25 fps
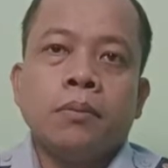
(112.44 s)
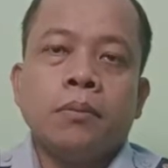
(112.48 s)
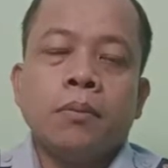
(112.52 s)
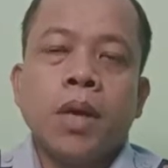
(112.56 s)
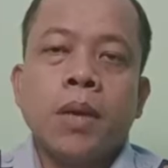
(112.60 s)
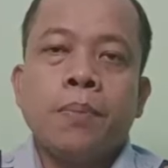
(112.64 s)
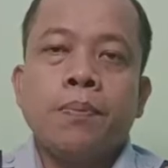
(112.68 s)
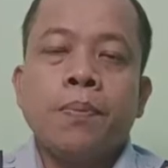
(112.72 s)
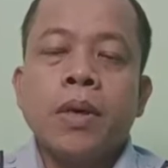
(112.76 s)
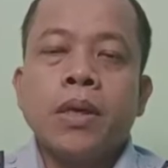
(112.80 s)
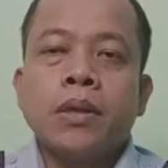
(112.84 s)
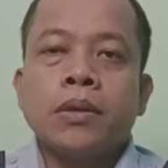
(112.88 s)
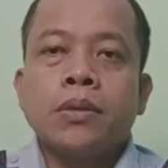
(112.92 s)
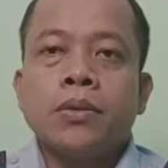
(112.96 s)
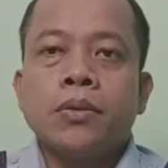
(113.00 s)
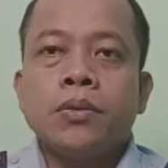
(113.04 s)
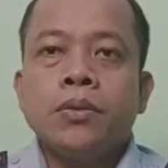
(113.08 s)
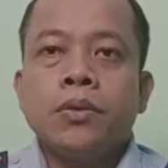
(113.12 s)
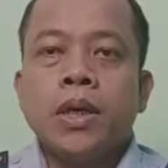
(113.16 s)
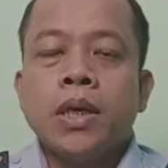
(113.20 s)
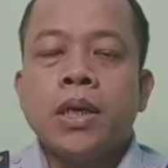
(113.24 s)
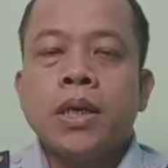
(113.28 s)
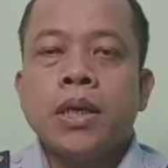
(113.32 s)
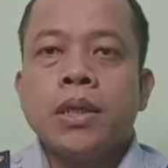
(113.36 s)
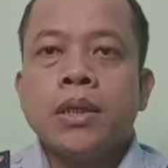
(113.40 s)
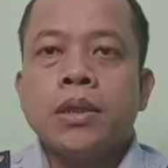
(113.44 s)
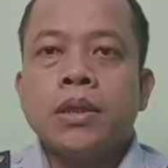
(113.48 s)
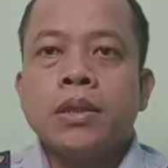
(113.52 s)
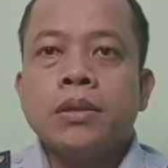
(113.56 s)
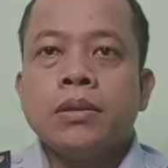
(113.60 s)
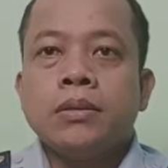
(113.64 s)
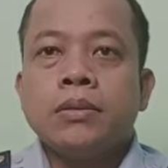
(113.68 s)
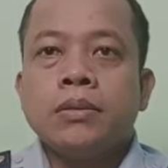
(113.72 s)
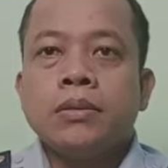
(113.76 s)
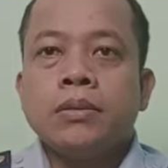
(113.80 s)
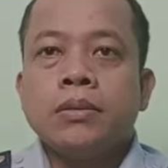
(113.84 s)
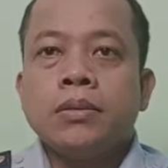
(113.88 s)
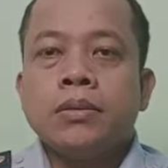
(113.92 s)
Bapak tua
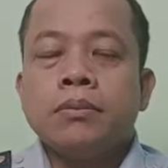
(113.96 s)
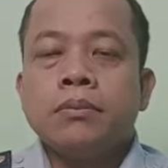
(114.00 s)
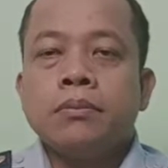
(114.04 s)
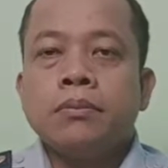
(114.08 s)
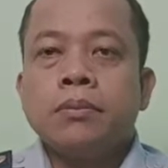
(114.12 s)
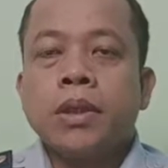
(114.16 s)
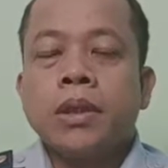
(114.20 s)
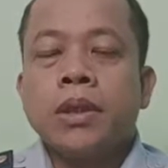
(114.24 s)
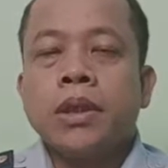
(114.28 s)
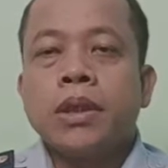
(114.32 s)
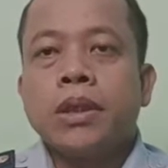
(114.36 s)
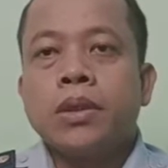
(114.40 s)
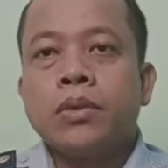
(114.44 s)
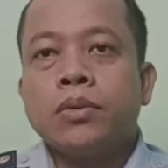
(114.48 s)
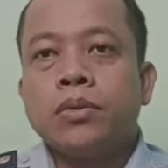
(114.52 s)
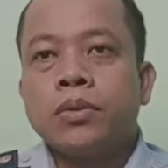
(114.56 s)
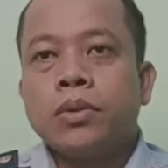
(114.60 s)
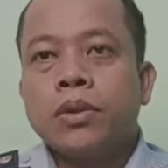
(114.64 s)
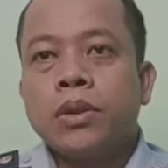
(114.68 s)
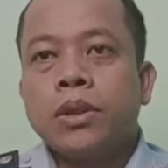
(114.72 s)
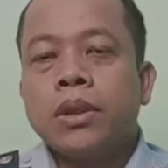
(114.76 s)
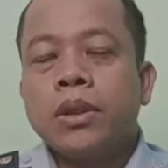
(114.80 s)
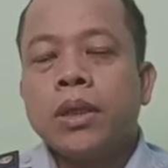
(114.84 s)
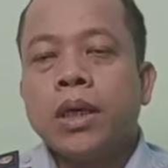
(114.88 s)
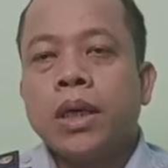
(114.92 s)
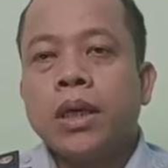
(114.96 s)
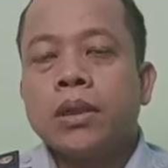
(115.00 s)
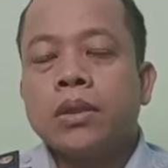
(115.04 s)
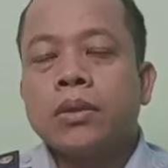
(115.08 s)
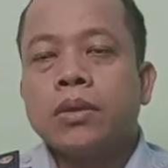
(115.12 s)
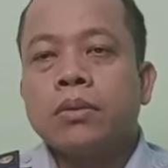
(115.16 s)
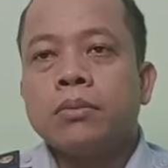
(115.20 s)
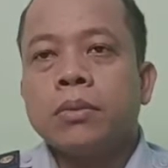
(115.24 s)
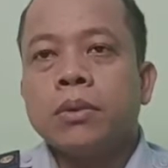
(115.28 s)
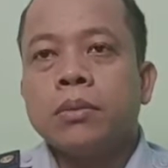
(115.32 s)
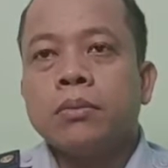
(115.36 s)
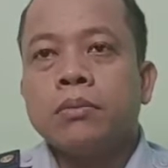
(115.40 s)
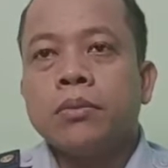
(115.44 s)
mengikuti
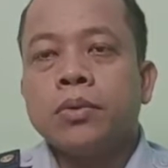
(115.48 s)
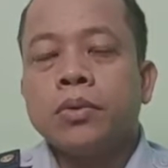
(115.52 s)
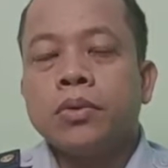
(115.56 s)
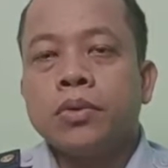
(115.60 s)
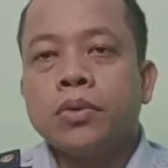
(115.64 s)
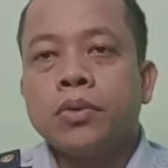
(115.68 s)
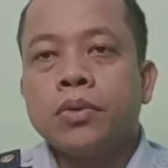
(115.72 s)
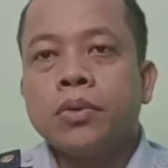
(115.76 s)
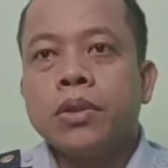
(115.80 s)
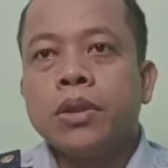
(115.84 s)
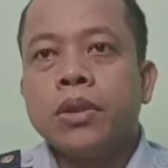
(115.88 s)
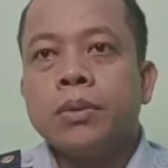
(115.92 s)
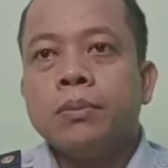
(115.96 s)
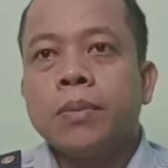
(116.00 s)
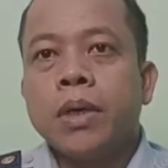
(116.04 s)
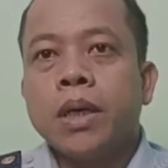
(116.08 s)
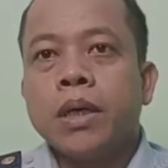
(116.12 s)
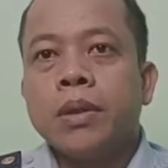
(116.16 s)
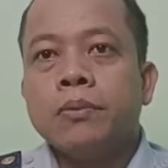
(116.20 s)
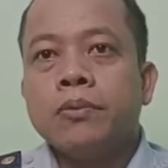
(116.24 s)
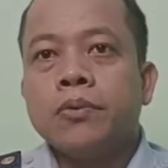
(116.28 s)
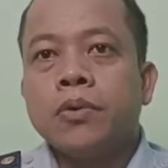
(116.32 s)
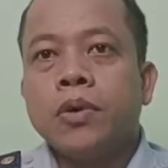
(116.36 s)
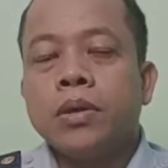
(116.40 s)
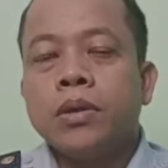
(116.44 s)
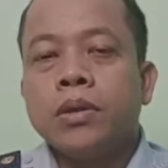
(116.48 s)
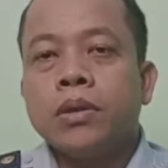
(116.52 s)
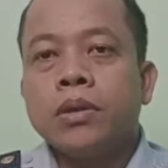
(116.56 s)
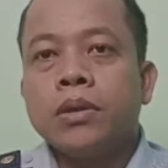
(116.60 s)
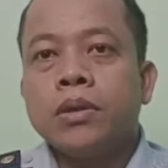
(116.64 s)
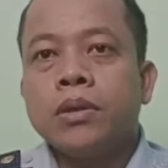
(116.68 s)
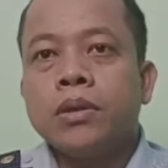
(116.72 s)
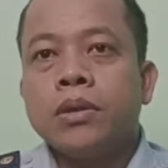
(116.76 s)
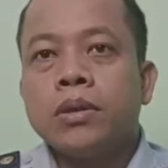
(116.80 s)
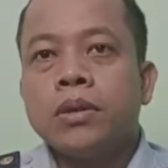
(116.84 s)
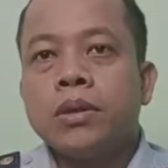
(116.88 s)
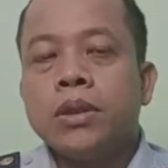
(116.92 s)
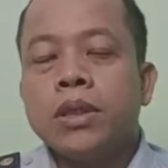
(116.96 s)
atau membuntuti Baim
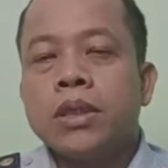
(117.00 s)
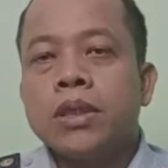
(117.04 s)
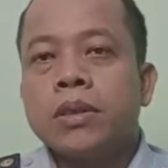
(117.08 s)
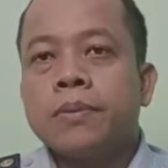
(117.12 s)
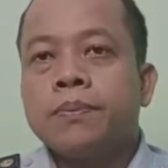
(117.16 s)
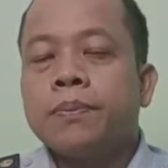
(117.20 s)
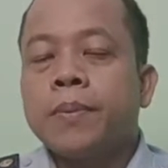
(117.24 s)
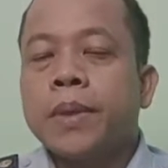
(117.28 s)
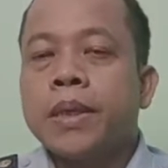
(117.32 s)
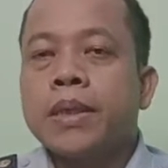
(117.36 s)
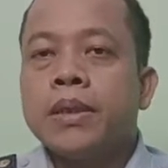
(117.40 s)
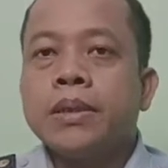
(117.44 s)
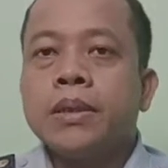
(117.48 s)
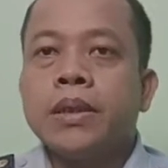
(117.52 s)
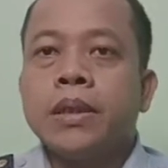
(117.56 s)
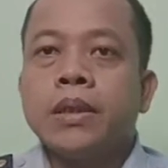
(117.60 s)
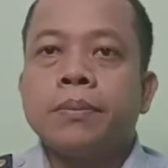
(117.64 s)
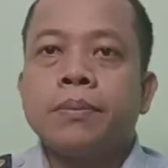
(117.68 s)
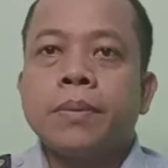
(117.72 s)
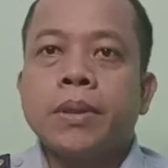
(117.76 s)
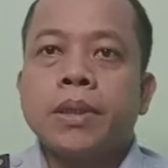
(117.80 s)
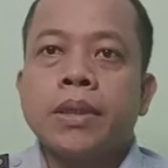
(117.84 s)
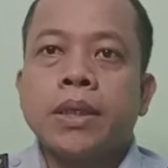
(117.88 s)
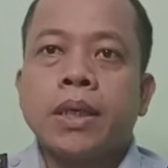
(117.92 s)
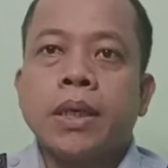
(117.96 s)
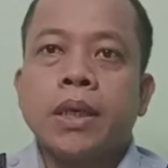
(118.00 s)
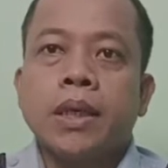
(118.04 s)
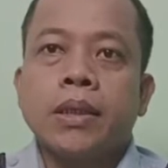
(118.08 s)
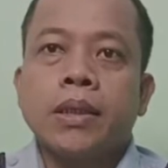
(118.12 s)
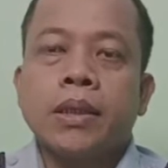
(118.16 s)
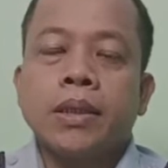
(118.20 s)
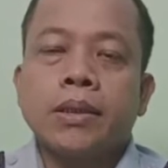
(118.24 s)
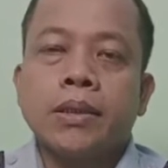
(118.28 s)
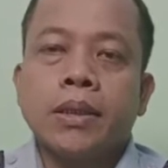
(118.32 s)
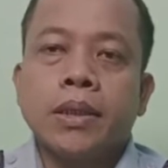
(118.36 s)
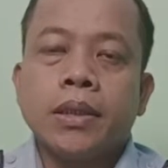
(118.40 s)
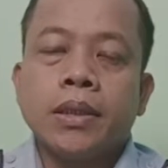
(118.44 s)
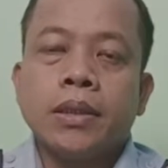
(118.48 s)
Wong di sepanjang
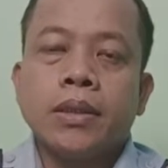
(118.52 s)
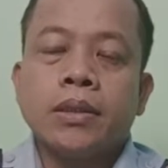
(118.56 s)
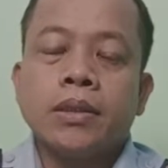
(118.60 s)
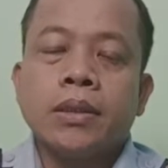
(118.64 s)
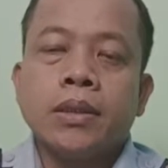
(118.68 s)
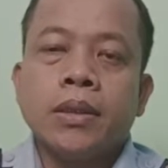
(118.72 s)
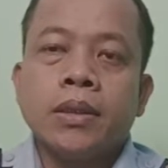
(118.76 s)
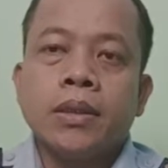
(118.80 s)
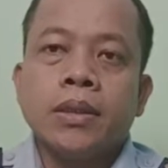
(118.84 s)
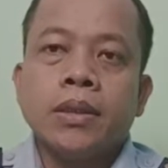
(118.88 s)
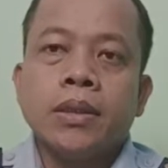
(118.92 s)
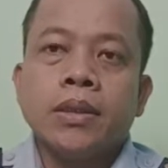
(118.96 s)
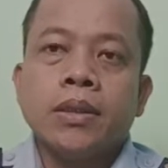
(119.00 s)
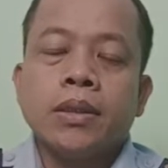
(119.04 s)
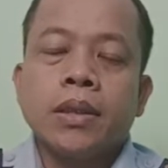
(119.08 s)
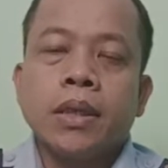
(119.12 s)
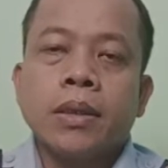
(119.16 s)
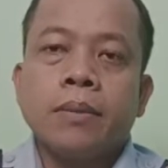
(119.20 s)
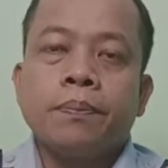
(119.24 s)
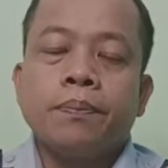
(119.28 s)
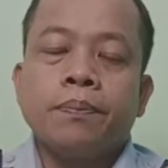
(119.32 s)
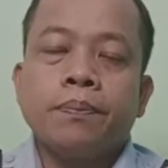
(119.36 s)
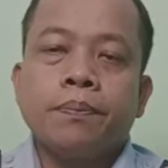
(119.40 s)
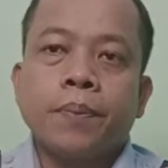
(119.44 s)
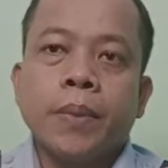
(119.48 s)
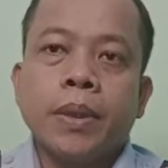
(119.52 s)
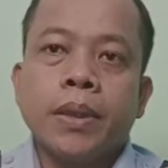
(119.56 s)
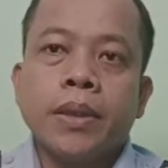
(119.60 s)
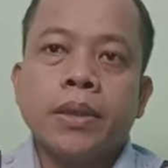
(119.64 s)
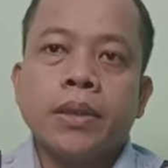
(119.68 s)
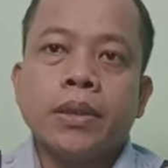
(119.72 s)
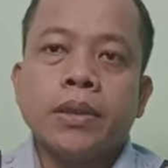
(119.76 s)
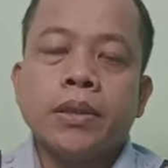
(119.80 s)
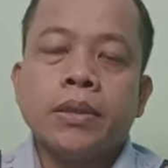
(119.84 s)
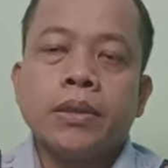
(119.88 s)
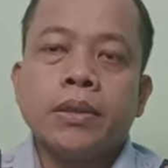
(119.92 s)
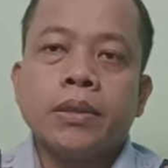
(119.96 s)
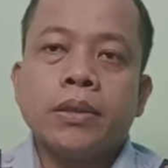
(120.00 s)
perjalanannya sampai
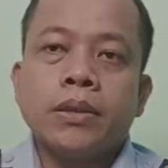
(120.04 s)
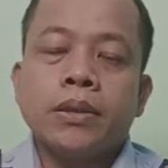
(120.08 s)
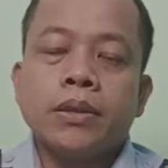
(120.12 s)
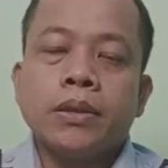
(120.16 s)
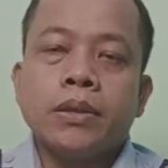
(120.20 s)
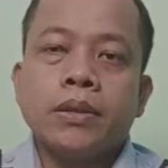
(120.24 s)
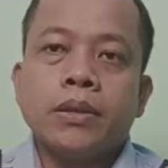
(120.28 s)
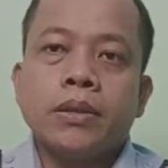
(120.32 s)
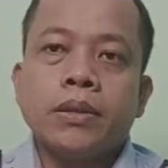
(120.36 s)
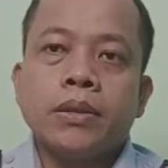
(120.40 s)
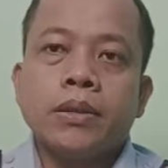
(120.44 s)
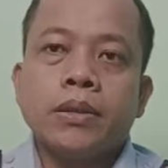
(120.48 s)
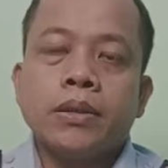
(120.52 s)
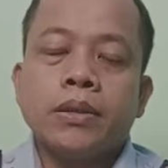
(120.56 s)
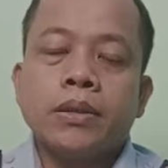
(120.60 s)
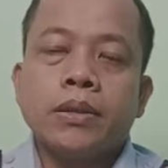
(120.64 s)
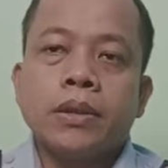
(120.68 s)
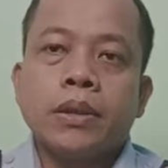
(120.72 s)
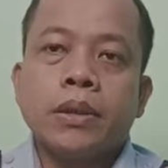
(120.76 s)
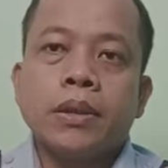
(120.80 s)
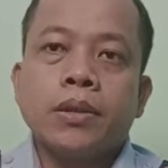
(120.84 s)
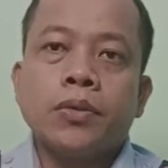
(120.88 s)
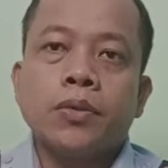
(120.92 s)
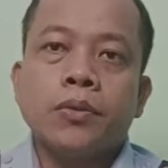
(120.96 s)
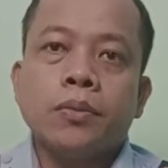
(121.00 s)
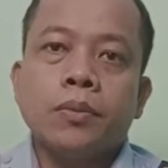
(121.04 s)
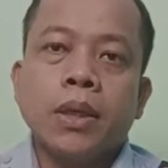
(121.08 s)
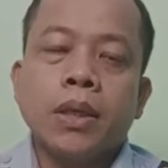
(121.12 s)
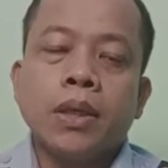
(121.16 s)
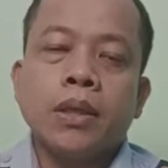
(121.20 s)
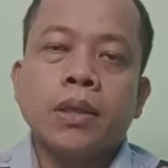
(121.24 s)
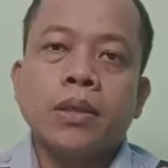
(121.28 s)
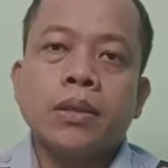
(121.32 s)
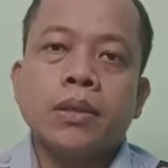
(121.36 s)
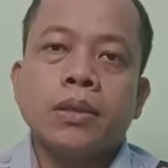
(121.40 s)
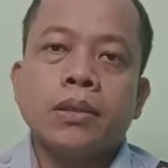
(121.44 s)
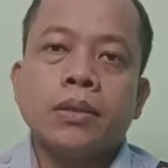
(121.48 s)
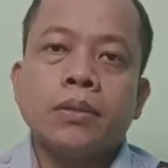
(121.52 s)
ke
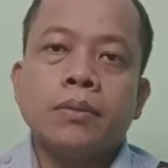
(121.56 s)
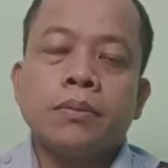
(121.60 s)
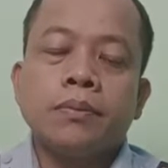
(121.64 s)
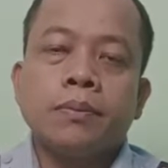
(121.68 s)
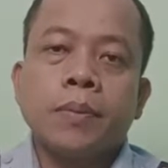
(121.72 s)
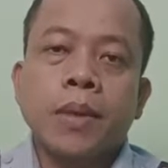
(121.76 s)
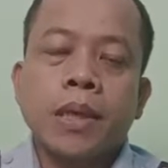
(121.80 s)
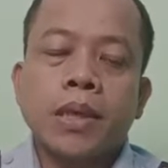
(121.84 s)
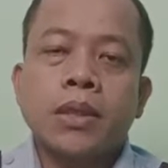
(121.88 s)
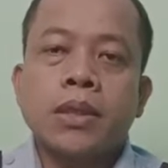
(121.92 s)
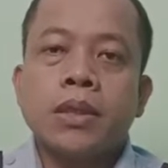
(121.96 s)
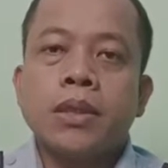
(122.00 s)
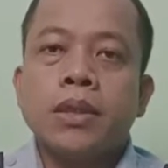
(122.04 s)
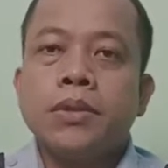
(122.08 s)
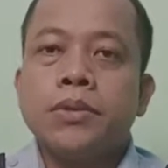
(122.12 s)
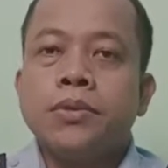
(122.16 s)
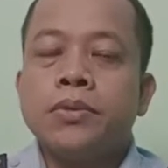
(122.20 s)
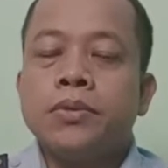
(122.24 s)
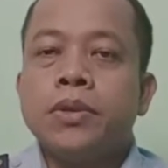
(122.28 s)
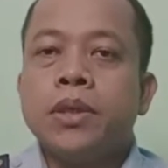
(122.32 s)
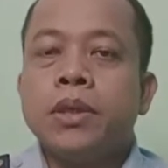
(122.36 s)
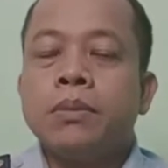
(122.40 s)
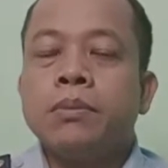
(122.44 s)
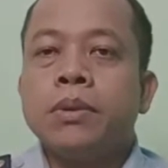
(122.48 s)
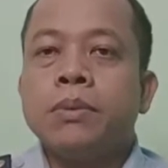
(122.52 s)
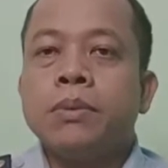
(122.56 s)
rumah pasti juga